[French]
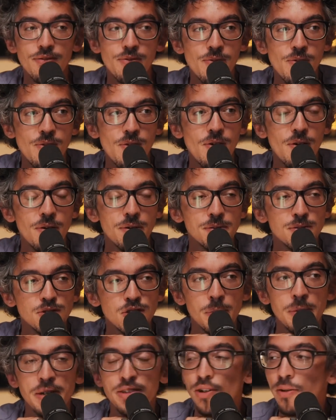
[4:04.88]
Non, mais
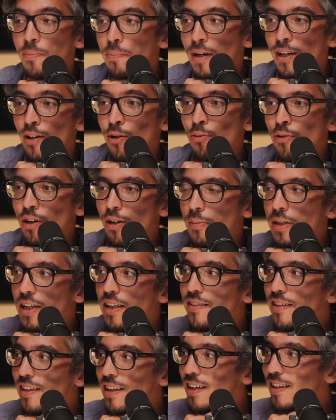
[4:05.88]
ça m'étonne pas con comme
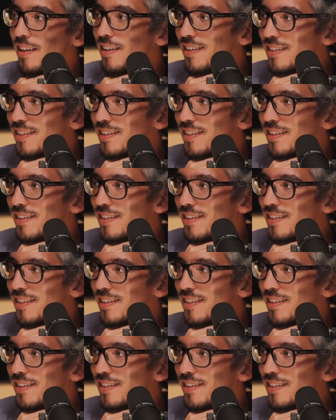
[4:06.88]
il était.